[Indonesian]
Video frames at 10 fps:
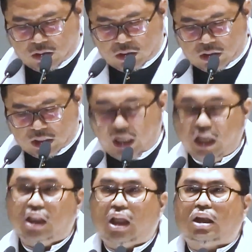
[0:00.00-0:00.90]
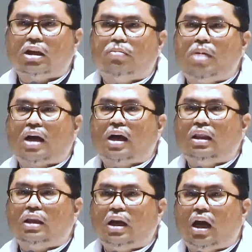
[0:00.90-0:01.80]
Sering kita
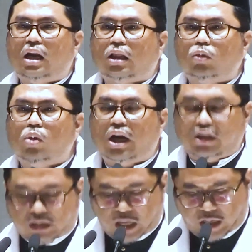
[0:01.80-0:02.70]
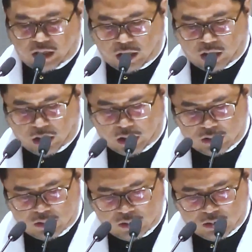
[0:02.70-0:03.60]
terjemahkan tidak ada Tuhan selain Allah.
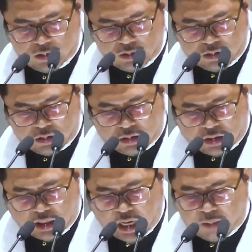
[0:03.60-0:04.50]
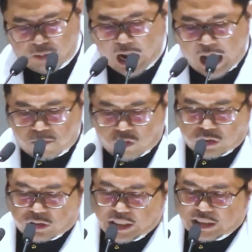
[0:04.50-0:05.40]
Dalam
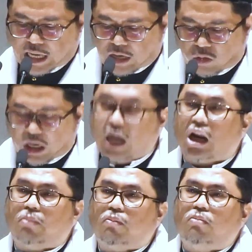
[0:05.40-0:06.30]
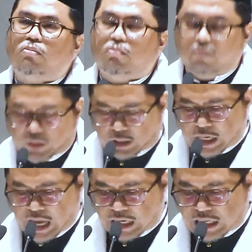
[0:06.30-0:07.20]
kamus Lisanul Arab
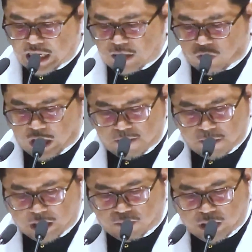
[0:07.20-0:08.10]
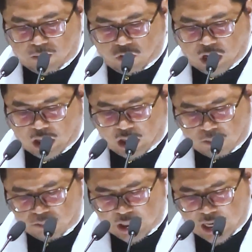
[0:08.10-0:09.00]
karya Muhammad bin
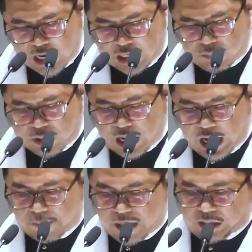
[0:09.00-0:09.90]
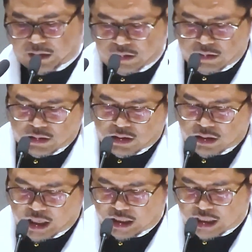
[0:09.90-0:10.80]
Mukarram bin Ali bin Ahmad
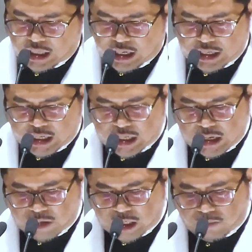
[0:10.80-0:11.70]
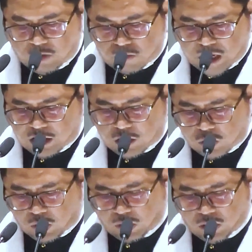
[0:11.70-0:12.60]
yang dikenal dengan nama Ibnu
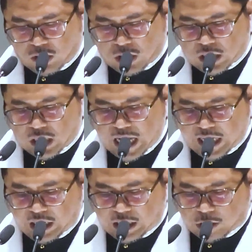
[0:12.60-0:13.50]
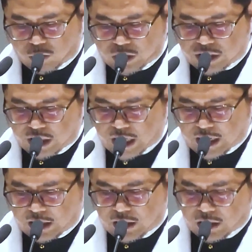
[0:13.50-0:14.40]
Manzur lahir di
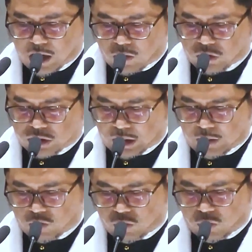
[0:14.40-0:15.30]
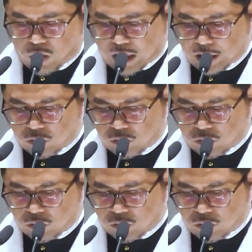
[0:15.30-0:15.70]
Tunisia tahun 1233